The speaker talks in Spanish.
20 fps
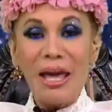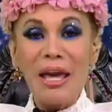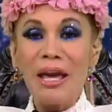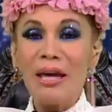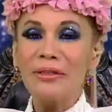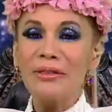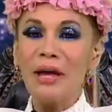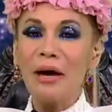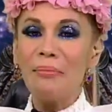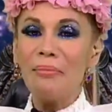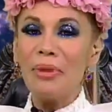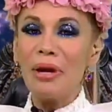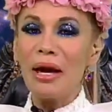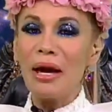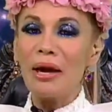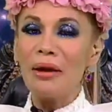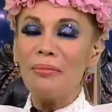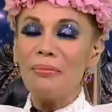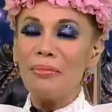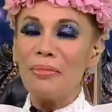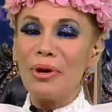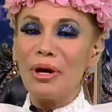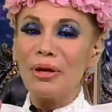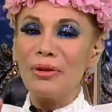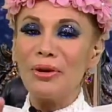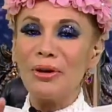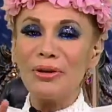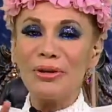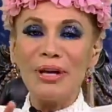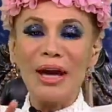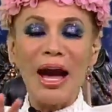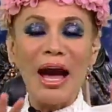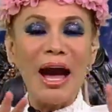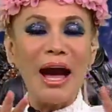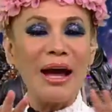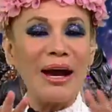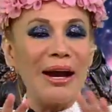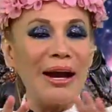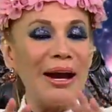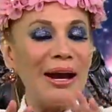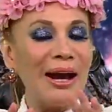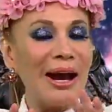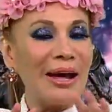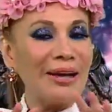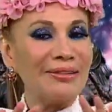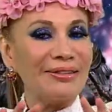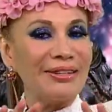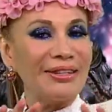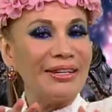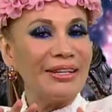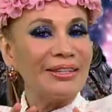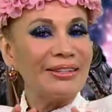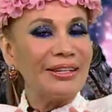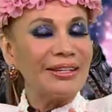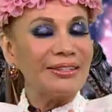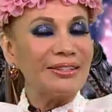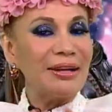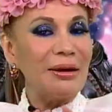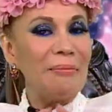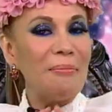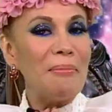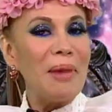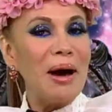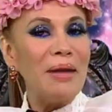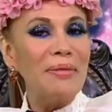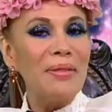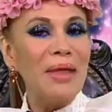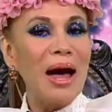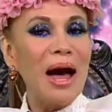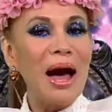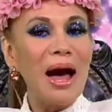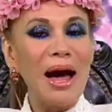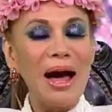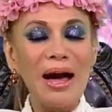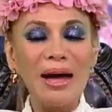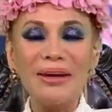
Y también, bueno, ya la siguiente semana